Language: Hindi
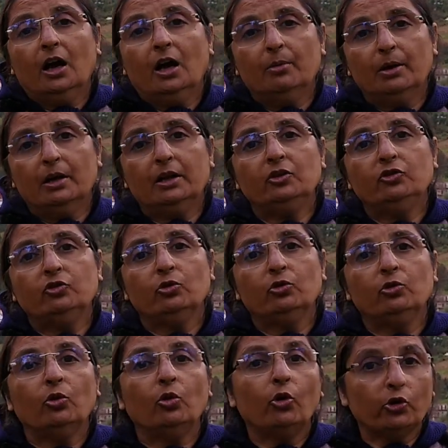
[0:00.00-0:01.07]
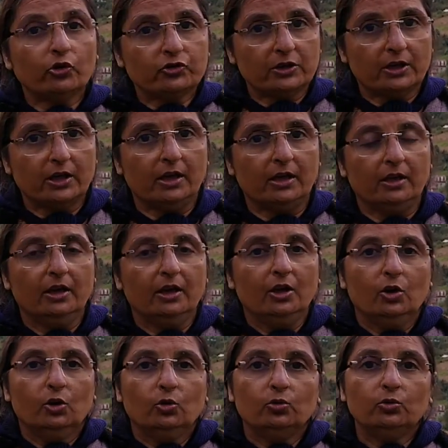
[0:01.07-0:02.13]
हमारे जो होस्ट है
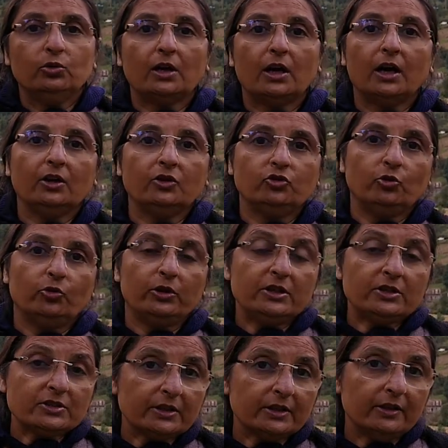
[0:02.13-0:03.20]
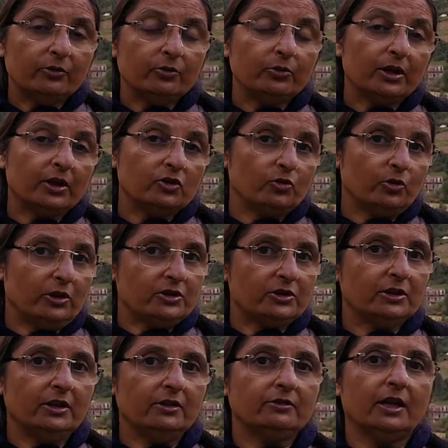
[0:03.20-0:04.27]
उनका जो इष्ट उनके जो
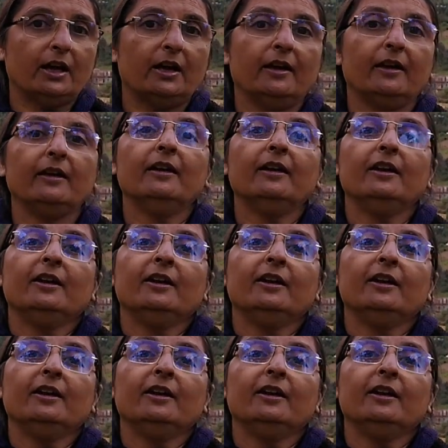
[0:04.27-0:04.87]
इष्ट देवता है